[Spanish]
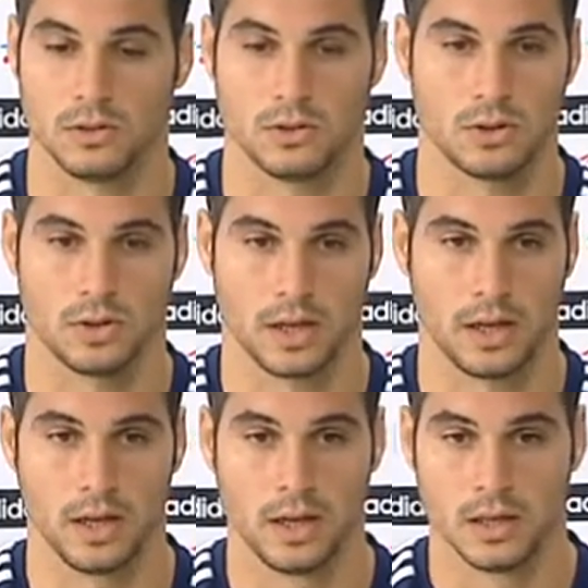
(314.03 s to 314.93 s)
Yo creo
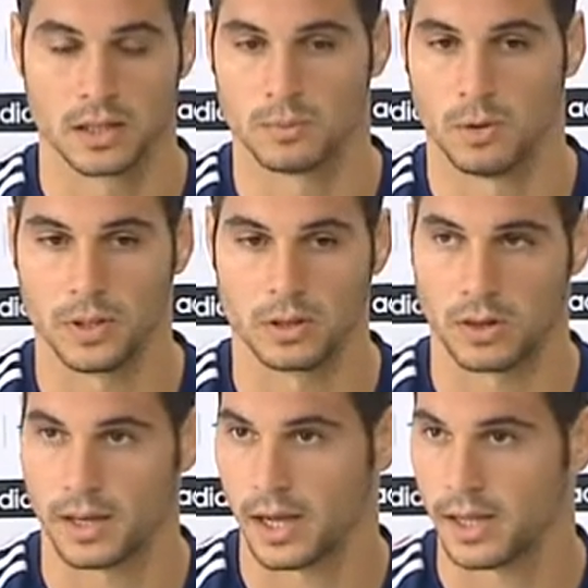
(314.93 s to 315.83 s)
que, que, es momento
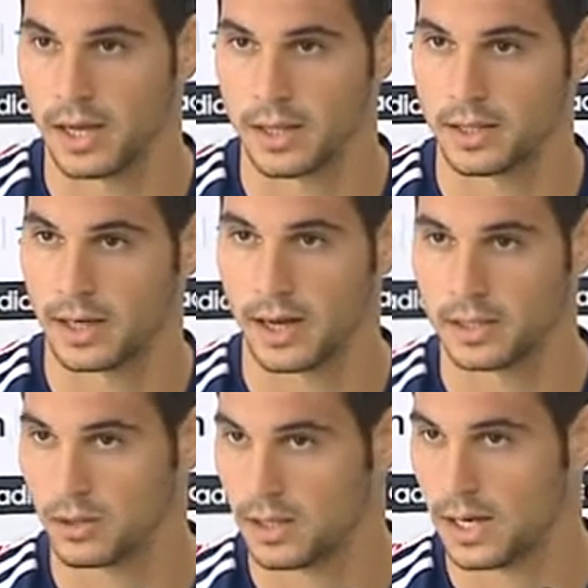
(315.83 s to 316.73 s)
de callar, de tragar
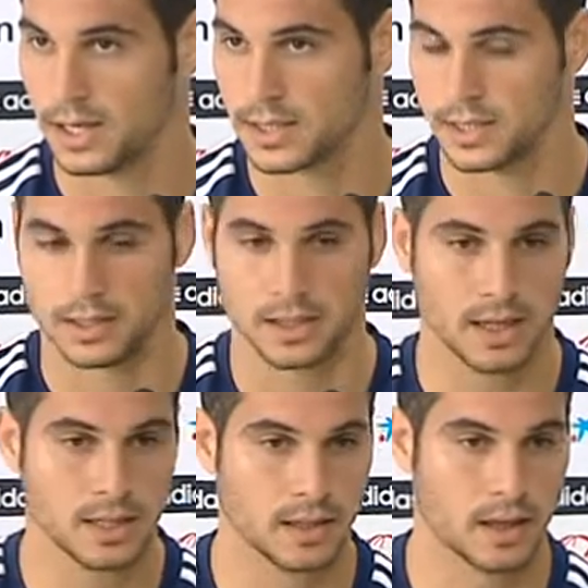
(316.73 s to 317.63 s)
todas las
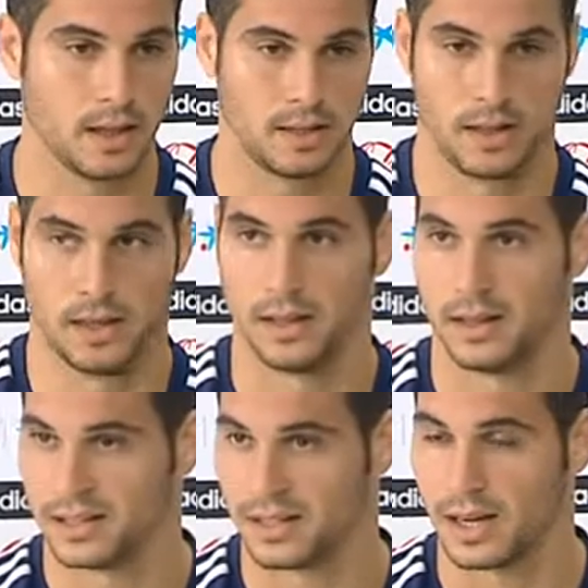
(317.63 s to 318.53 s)
críticas, de,
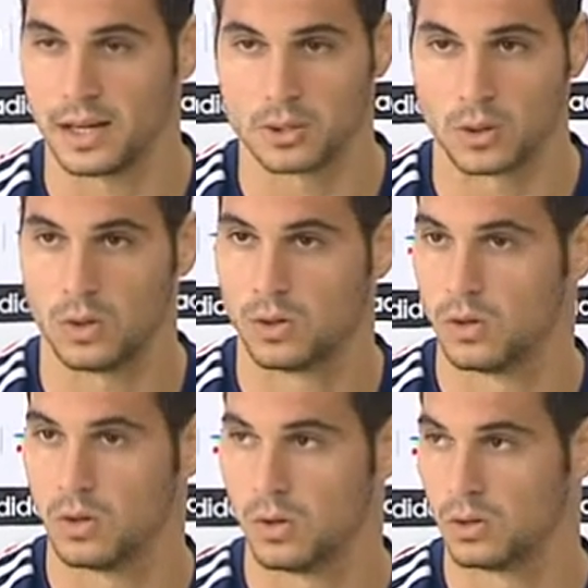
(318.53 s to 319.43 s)
de, tragar todo lo,
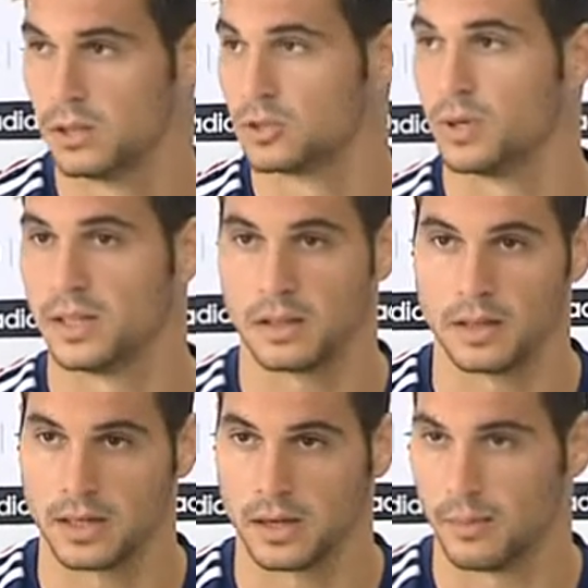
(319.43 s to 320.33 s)
lo, que nos puedan
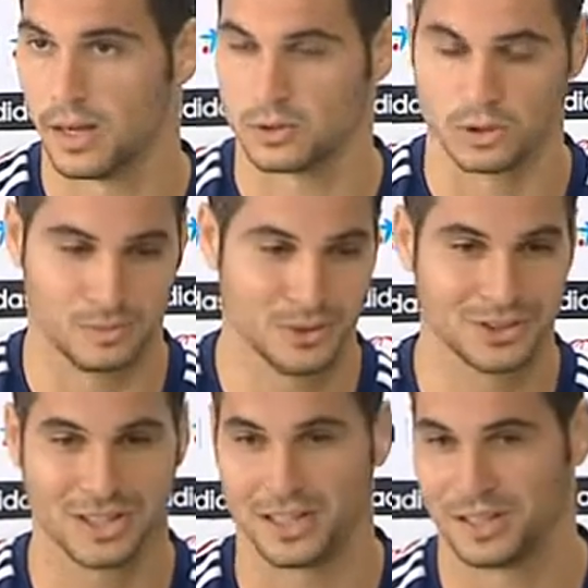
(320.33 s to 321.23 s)
decir que, qué malos somos,
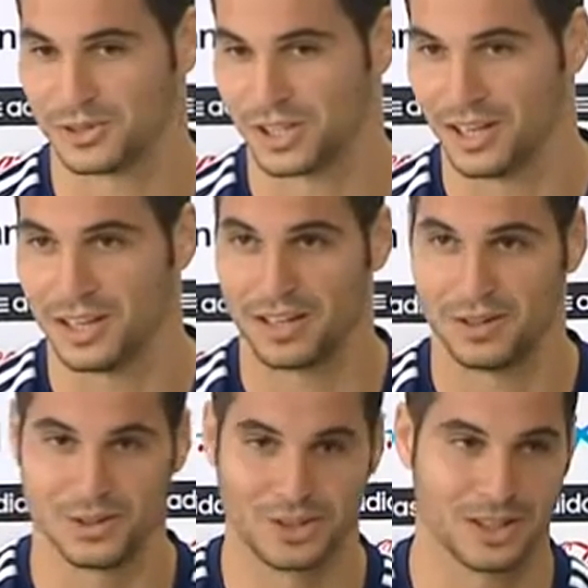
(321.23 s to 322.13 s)
que, que, no sé qué, que
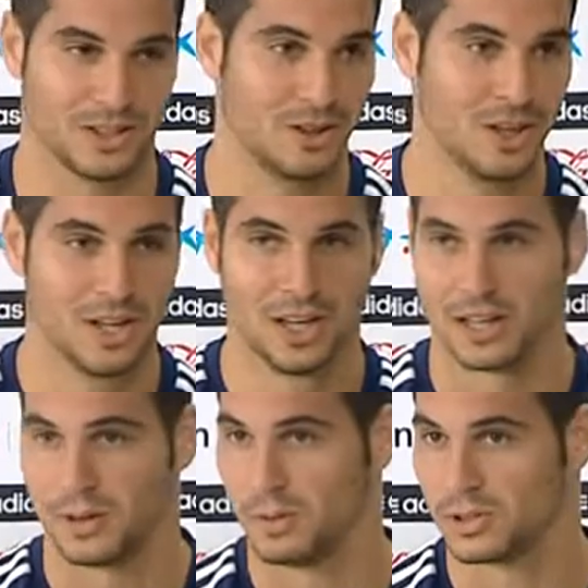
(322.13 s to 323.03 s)
lo otro, que, no,
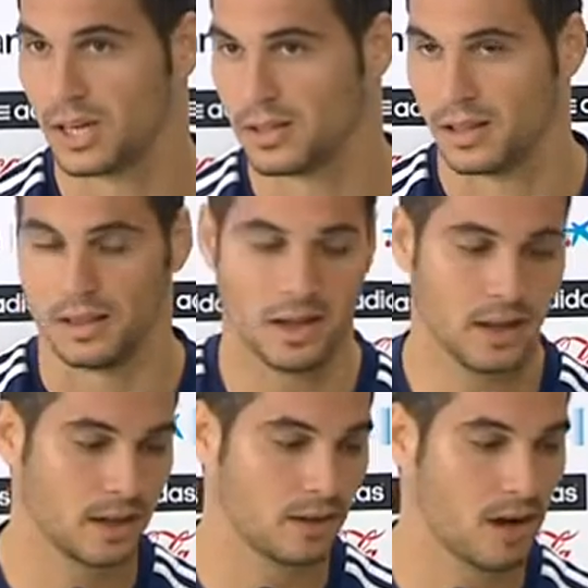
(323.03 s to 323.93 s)
que vamos a
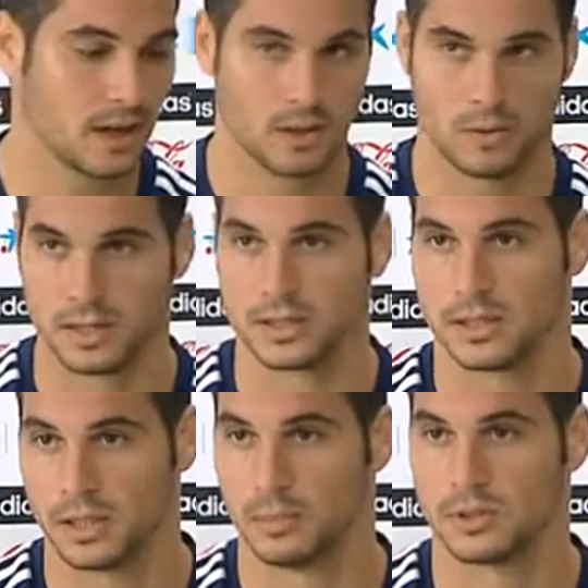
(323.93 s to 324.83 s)
descender, que cual, que cual. Sí,
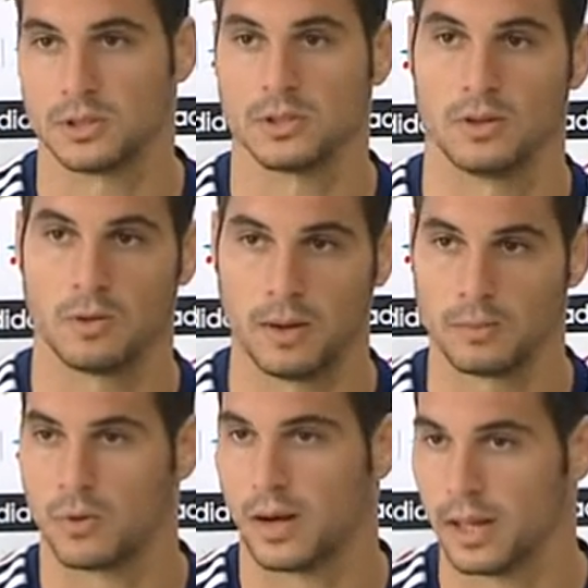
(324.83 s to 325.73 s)
sí, pues eso nos lo
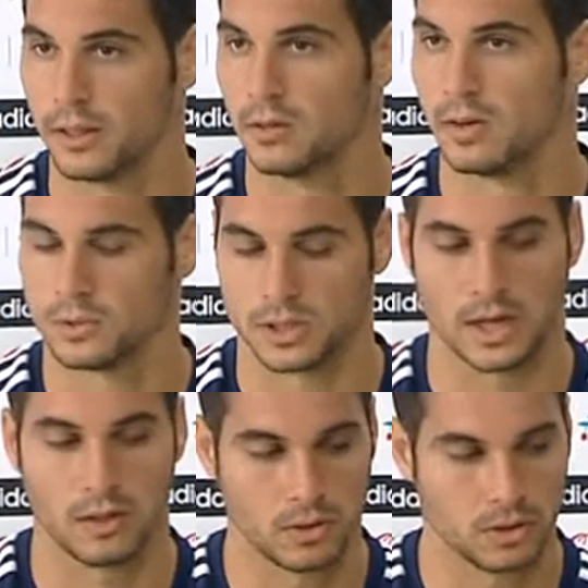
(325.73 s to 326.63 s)
vamos guardando, vamos
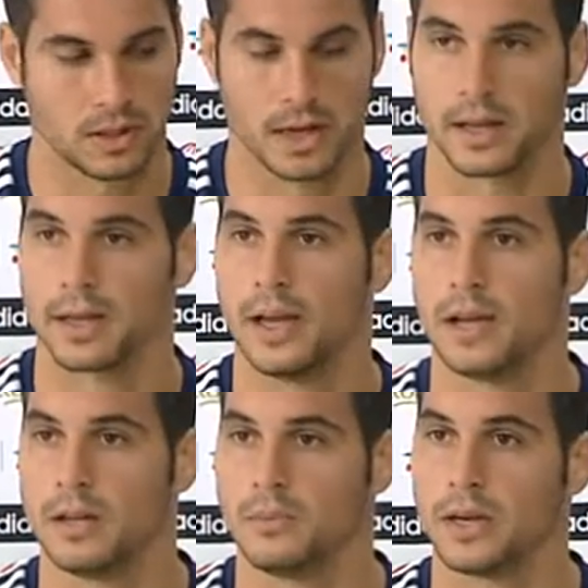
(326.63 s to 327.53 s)
llenándonos de energía
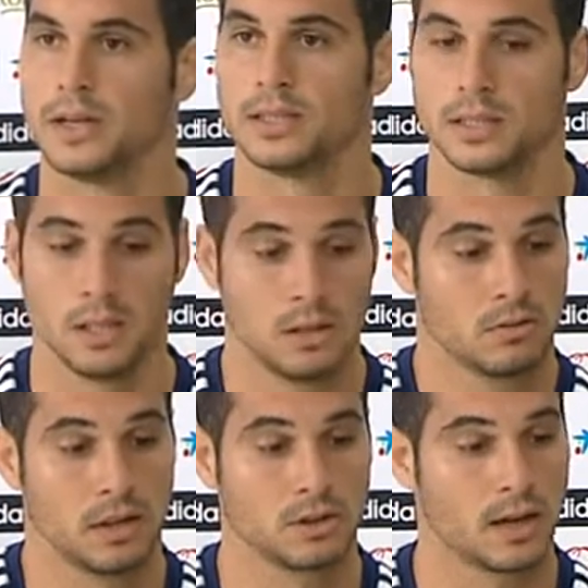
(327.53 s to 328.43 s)
y el viernes
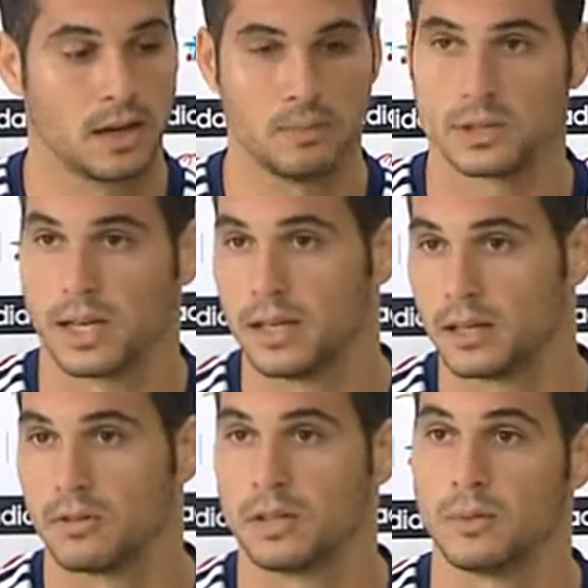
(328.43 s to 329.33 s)
cuando salgamos ahí es
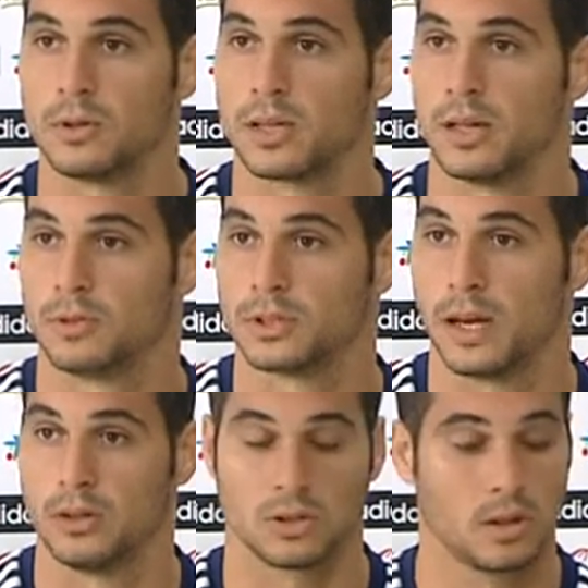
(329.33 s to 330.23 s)
donde tenemos que
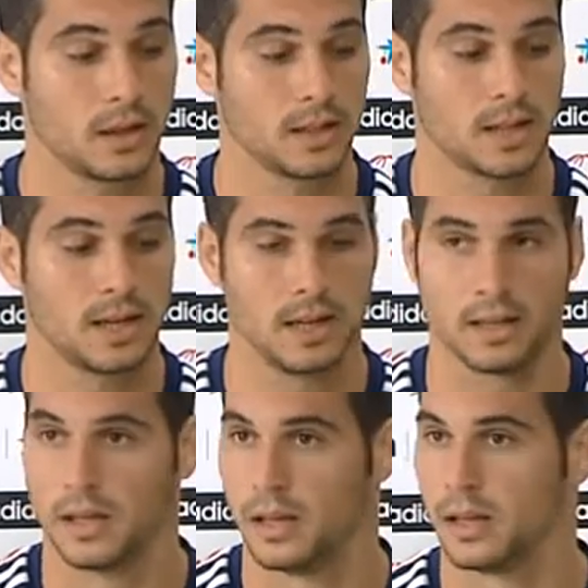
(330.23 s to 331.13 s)
demostrar. Los 11 que salgan,
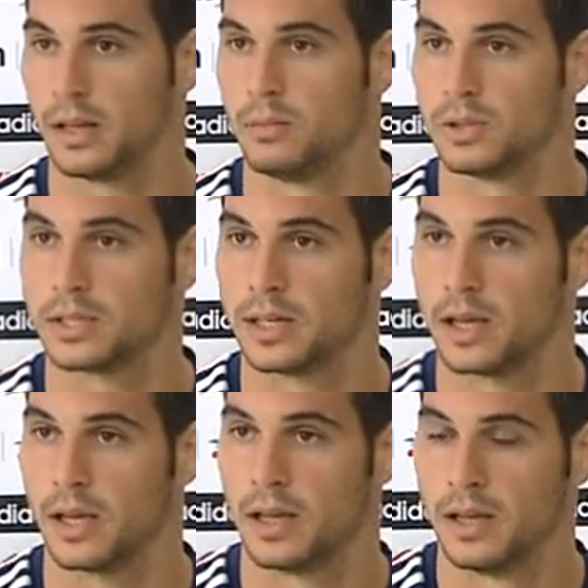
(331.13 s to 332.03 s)
que, que demuestren
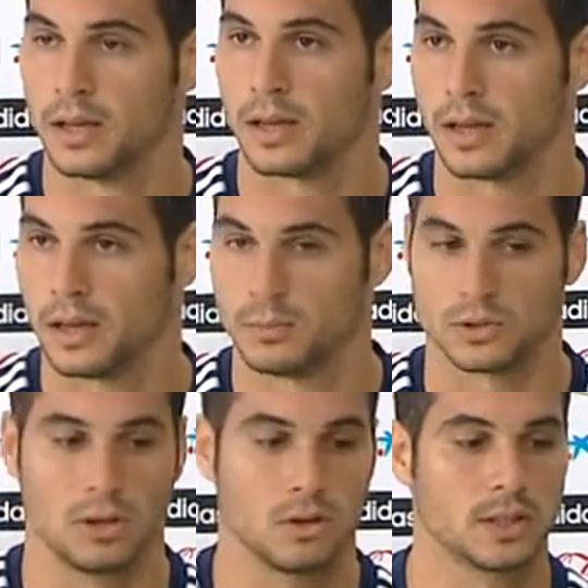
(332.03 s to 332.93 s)
que, que, queremos,
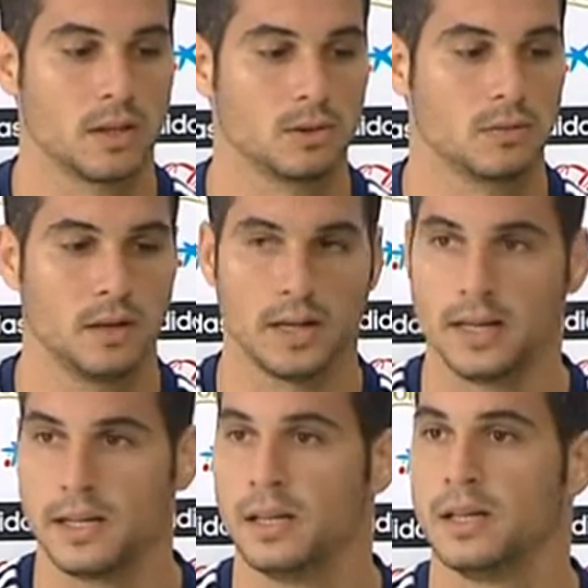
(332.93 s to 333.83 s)
que los que estamos
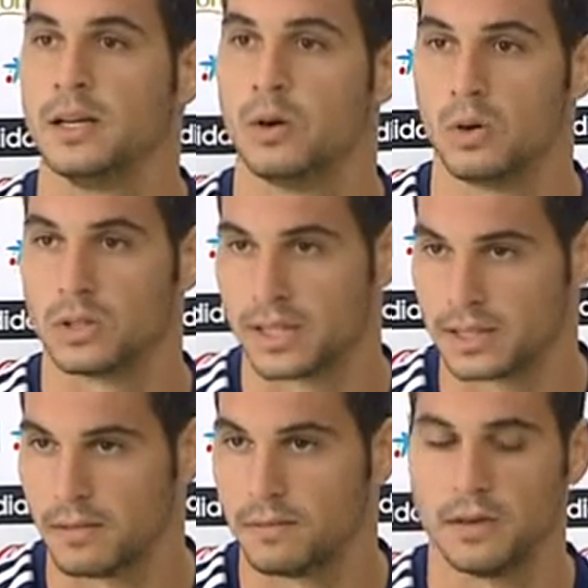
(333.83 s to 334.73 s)
fuera o los que
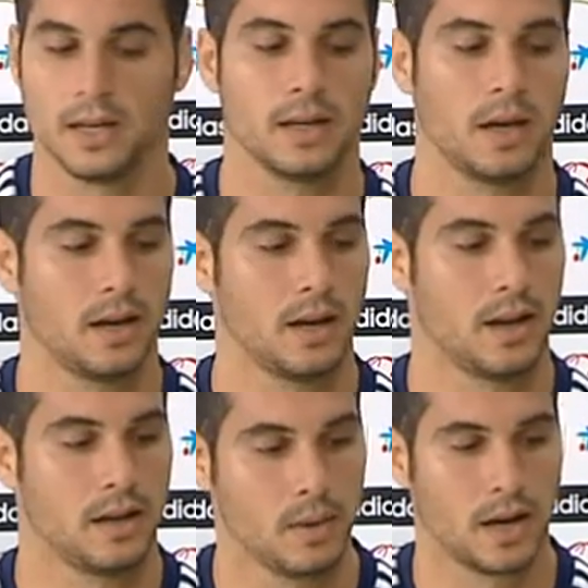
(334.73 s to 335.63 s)
están fuera, que, que,
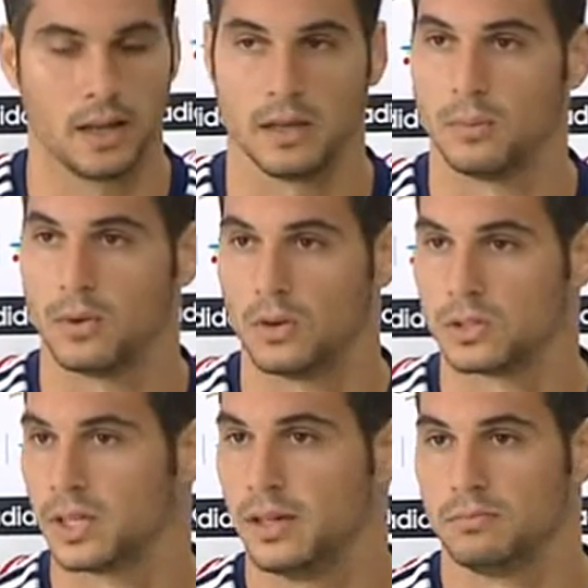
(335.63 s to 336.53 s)
animen al equipo, los
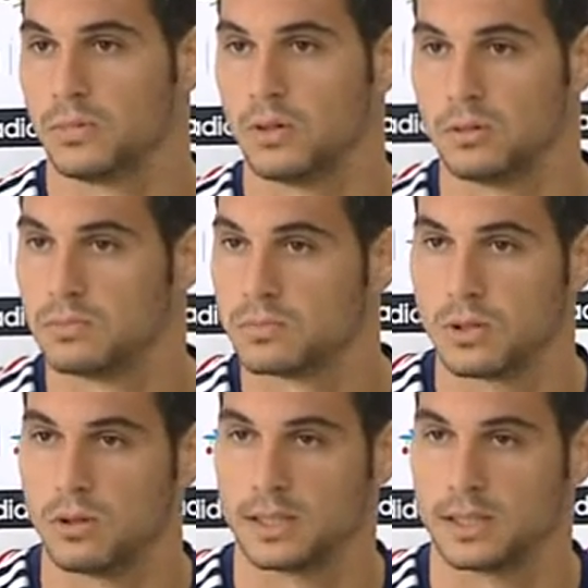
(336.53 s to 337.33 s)
que... Todo, todo.